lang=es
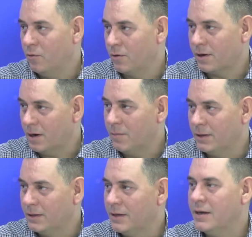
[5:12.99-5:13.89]
porque
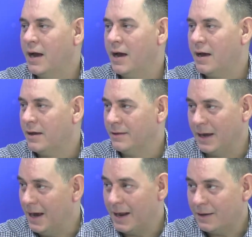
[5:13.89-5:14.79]
realmente ya
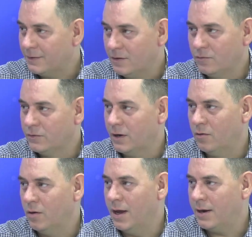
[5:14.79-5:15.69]
dejar así un
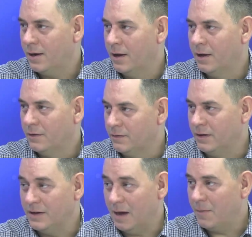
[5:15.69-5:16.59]
celular,
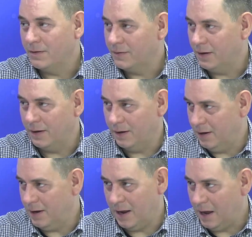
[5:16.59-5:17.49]
si llámese,